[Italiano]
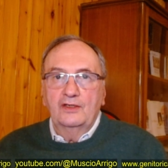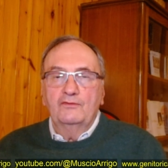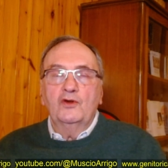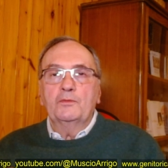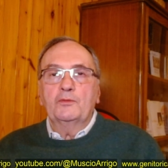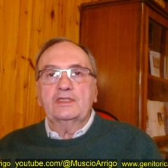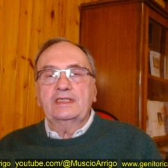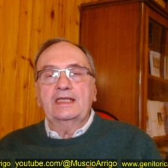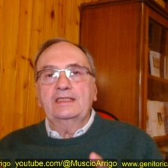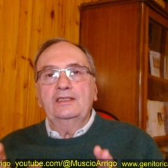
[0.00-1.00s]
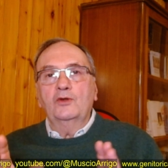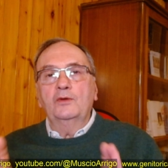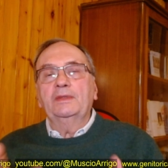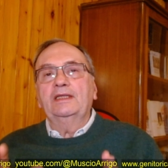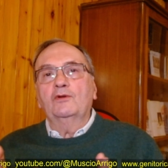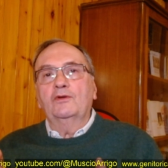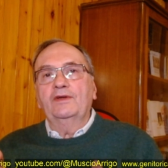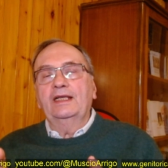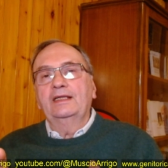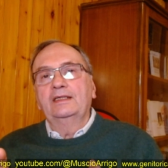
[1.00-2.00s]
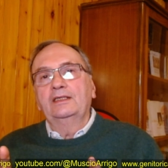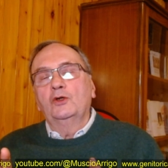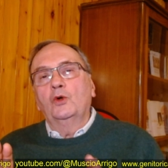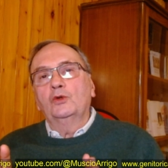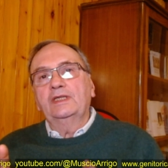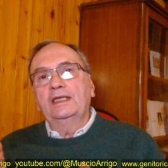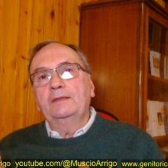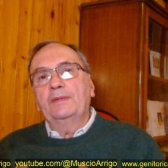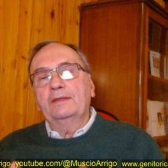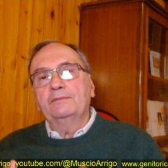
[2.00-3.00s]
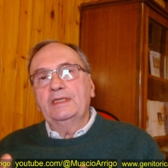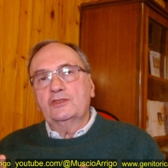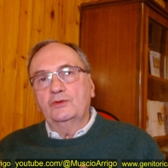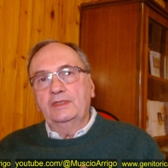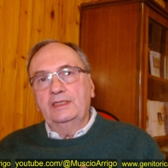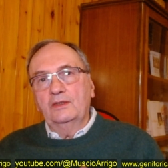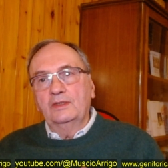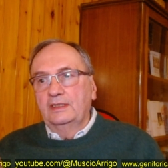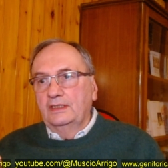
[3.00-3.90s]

vogliono possessarsi di noi, ma devono avere, ottenere il permesso di Dio,